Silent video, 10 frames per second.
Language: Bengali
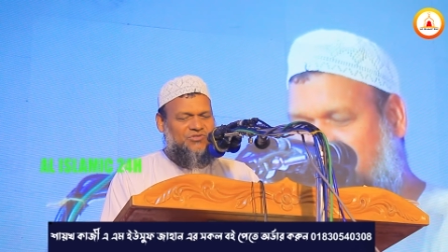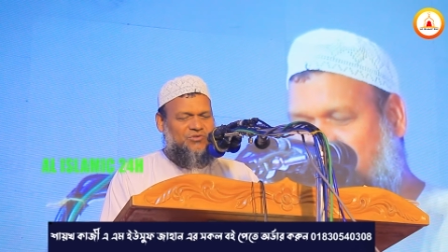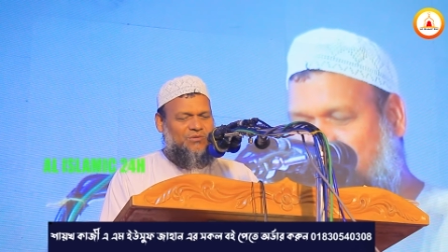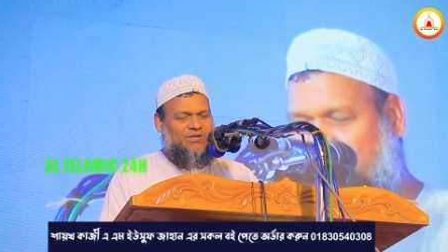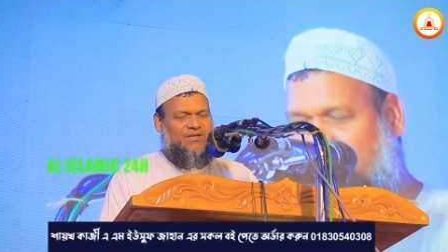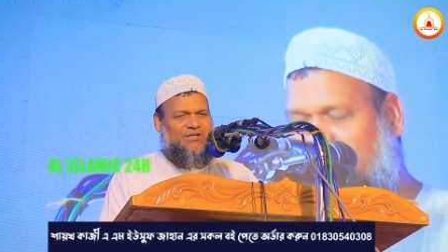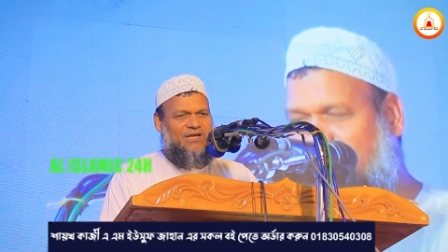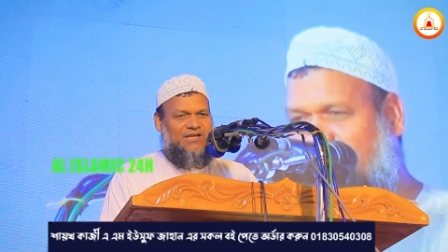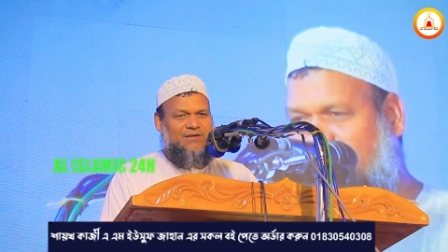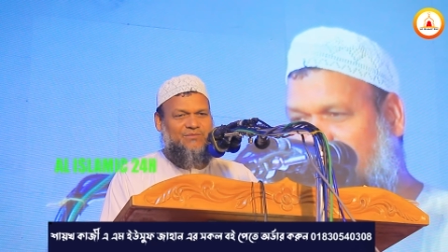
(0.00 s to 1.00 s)
সুহান আল্লাহ
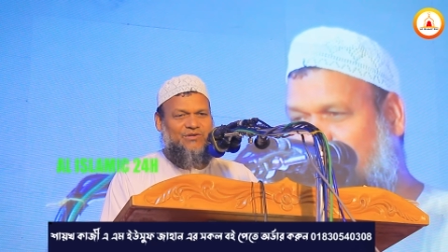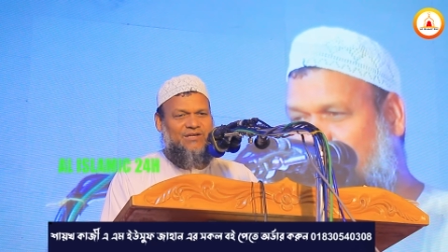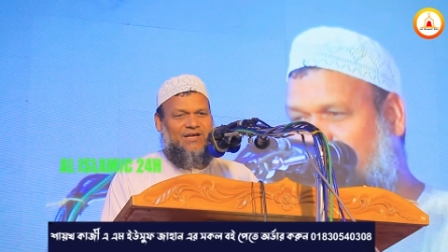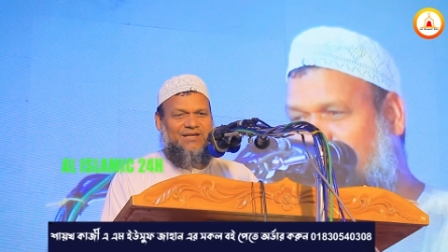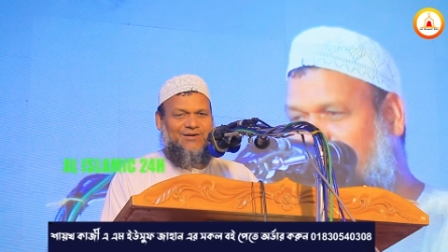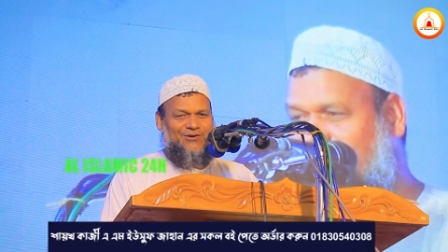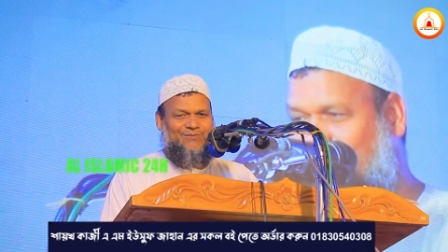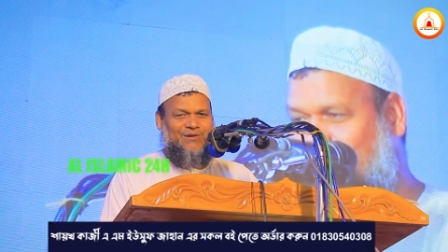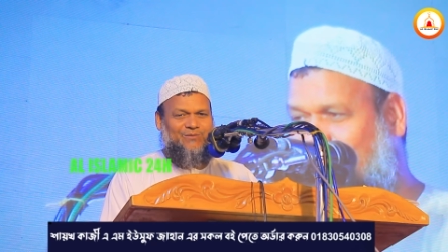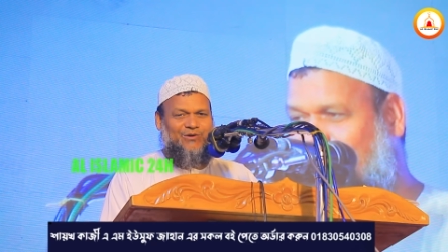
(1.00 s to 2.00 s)
আলহামদুলিল্লাহ আল্লাহ
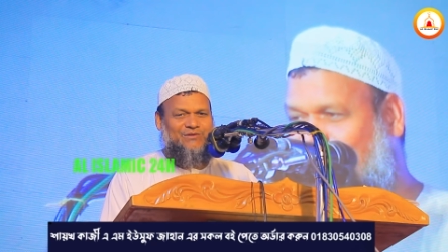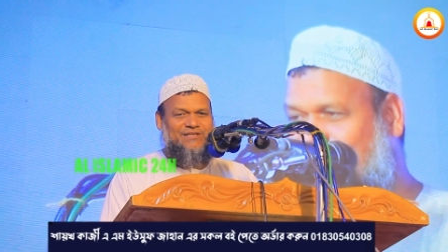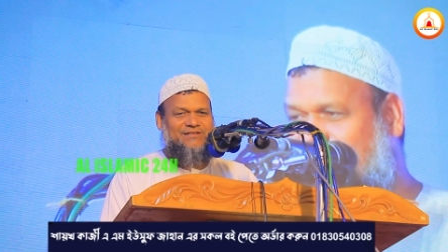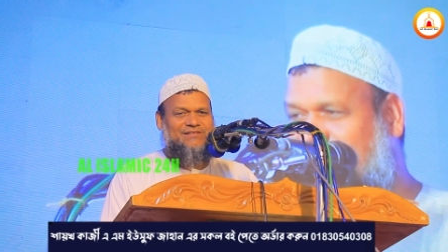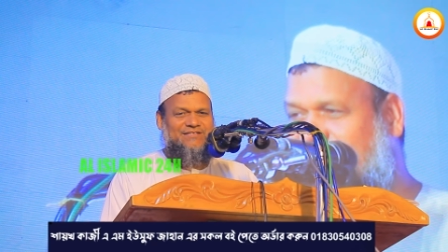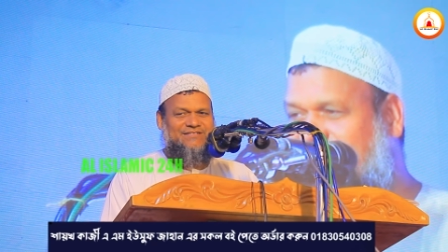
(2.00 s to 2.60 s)
আকবর বলো তেত্রিশ